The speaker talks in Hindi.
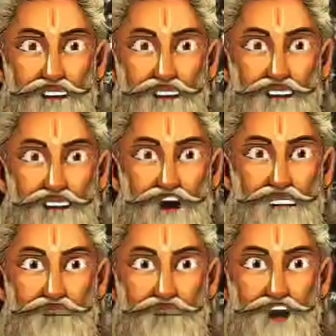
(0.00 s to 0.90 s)
घर
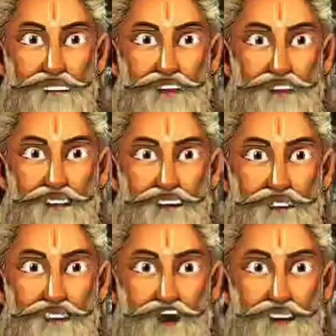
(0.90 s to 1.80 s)
में नकारात्मक
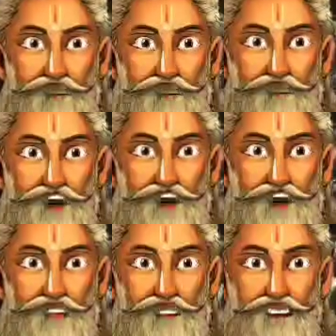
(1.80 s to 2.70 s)
ऊर्जा का वास
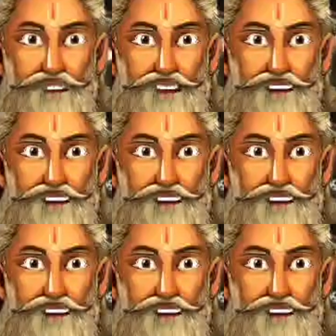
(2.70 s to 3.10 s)
होता है